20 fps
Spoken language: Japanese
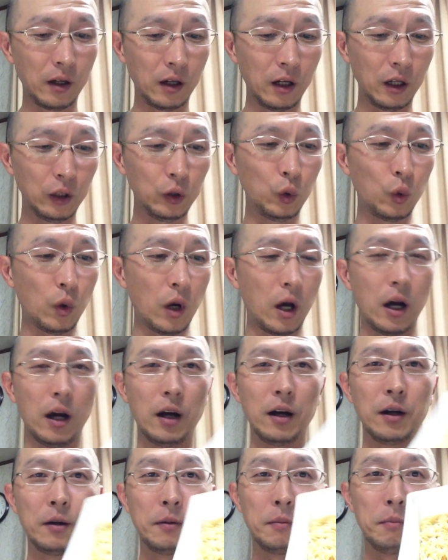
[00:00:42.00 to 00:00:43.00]
あとは
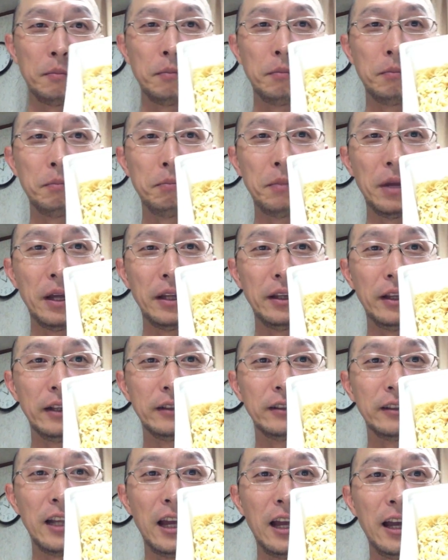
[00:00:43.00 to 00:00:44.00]
麺で
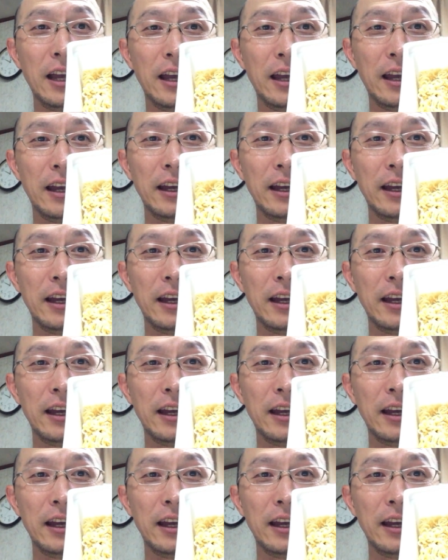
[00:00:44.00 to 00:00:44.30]
すね